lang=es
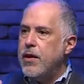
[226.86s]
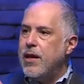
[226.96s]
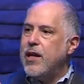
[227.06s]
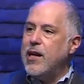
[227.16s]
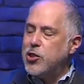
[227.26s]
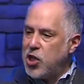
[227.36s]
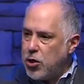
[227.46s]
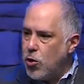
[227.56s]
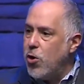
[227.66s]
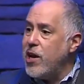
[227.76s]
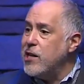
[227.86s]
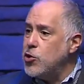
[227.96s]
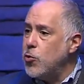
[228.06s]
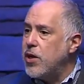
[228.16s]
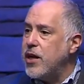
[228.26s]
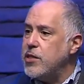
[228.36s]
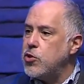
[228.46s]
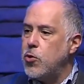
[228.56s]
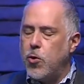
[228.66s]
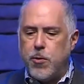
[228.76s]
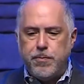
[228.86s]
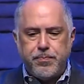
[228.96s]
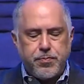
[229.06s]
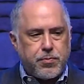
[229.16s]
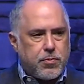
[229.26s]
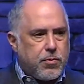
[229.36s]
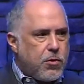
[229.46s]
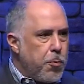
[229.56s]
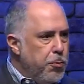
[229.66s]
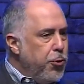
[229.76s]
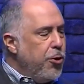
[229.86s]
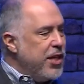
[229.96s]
Y el Señor Jesucristo pudo